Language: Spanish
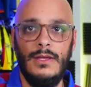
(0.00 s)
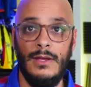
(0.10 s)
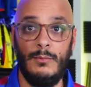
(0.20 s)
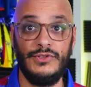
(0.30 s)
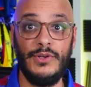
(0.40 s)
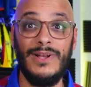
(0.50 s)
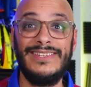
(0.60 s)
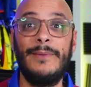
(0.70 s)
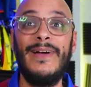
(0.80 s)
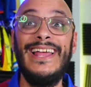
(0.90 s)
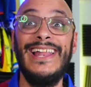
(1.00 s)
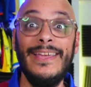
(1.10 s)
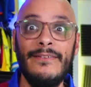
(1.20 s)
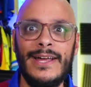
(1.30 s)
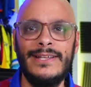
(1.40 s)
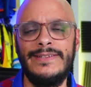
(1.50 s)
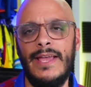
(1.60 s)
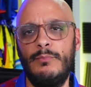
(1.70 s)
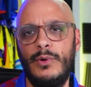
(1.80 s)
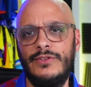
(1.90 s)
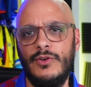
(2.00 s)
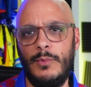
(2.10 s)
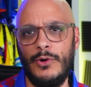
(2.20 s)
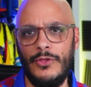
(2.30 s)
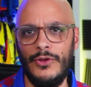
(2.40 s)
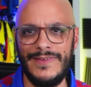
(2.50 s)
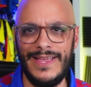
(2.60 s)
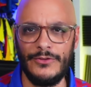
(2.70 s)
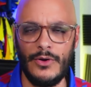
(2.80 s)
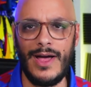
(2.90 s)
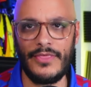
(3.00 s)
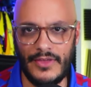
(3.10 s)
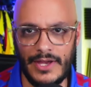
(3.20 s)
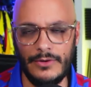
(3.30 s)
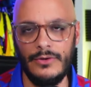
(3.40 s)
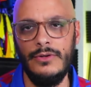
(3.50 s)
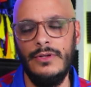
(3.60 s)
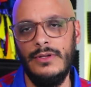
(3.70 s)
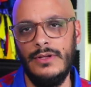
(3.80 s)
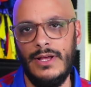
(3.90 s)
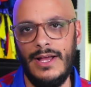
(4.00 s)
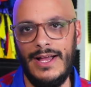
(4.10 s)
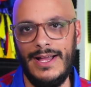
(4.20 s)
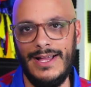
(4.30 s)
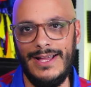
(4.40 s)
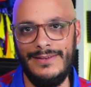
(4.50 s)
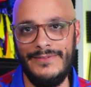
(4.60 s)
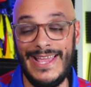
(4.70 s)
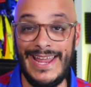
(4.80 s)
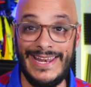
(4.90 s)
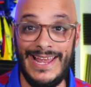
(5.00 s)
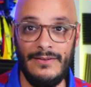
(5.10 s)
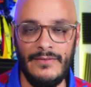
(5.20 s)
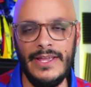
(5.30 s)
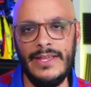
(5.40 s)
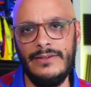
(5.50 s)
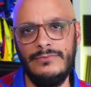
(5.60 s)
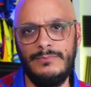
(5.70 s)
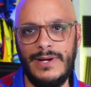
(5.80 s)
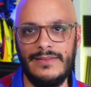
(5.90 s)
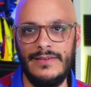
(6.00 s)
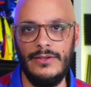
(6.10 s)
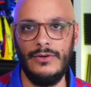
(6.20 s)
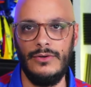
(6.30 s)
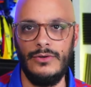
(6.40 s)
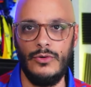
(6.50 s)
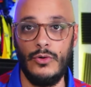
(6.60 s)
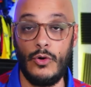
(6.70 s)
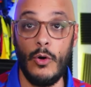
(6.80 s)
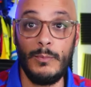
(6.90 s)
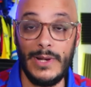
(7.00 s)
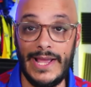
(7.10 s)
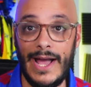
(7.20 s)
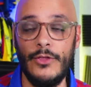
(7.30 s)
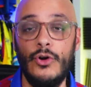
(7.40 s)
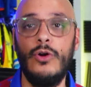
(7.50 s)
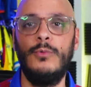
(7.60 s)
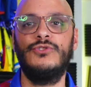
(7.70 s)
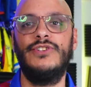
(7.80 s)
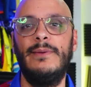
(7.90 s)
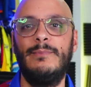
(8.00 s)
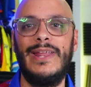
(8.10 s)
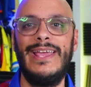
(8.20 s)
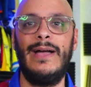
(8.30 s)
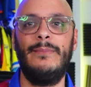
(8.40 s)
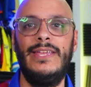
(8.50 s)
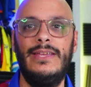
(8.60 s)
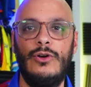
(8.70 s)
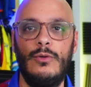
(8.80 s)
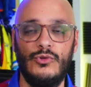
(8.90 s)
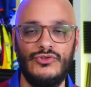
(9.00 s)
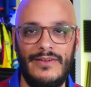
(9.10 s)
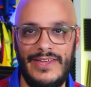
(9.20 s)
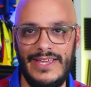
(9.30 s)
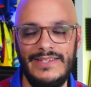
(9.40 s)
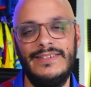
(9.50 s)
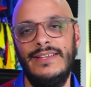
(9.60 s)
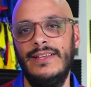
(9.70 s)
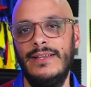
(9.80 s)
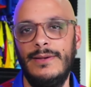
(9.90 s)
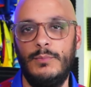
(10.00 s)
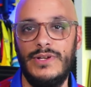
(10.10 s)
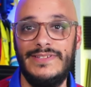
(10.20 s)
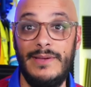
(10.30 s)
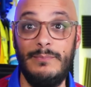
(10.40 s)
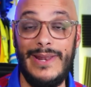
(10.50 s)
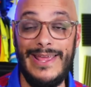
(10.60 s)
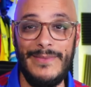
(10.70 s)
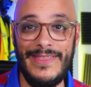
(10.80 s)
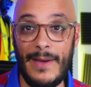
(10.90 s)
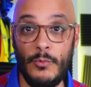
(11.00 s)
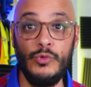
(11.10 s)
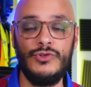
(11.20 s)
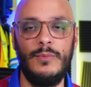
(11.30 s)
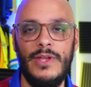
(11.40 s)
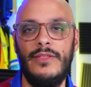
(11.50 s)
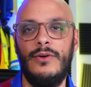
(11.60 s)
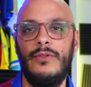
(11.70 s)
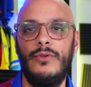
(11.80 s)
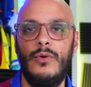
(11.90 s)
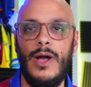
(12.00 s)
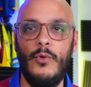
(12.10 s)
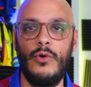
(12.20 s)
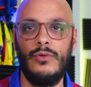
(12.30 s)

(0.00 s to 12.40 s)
Pues igual Trapas el Eibar se ha impuesto por dos tantos a cero al Villarreal B, un partido complicado como siempre. A mí, como sabéis, pues siempre me da mucho miedo cuando jugamos con